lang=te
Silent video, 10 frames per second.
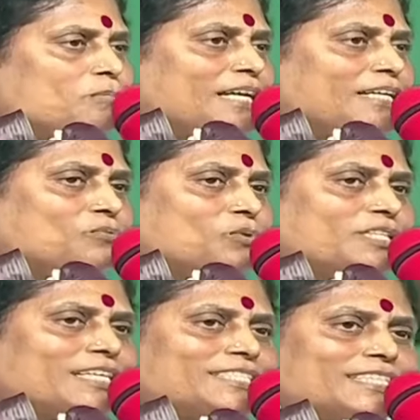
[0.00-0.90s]
కుటుంబాలను
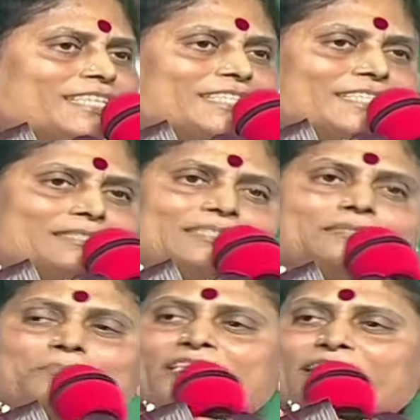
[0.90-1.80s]
ఓదార్చడానికి
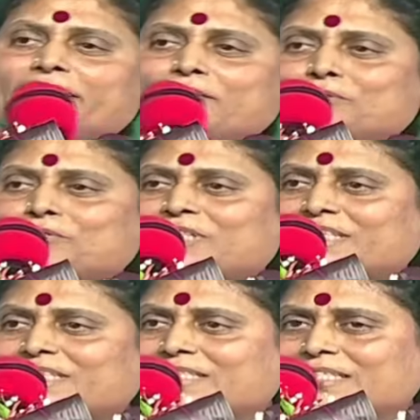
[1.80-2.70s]
మీ దగ్గరికి
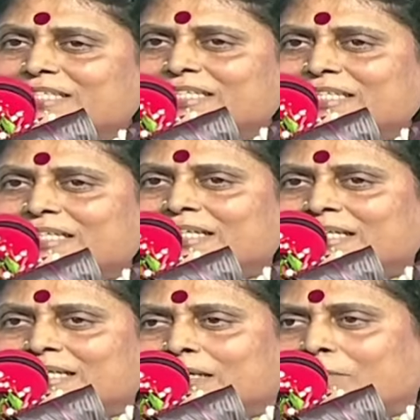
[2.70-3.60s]
వస్తే
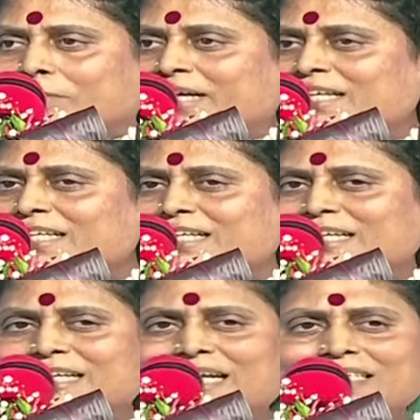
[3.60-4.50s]

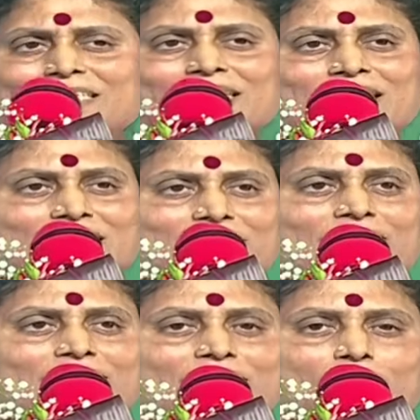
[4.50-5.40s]
పగలనక అనక
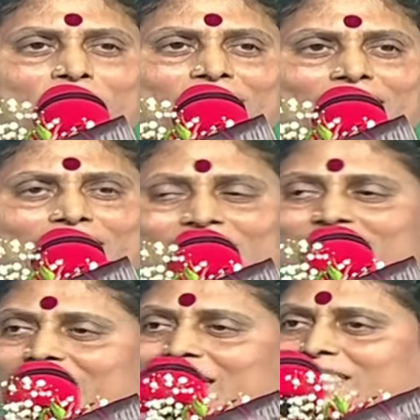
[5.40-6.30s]
అపరాత్రి
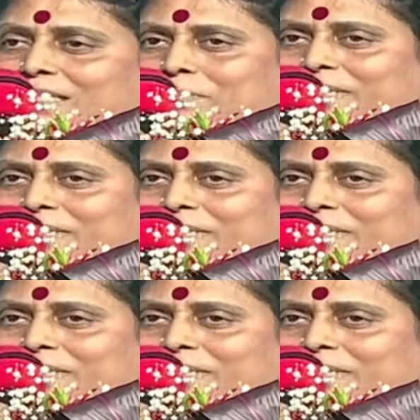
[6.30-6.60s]
అర్ధరాత్రి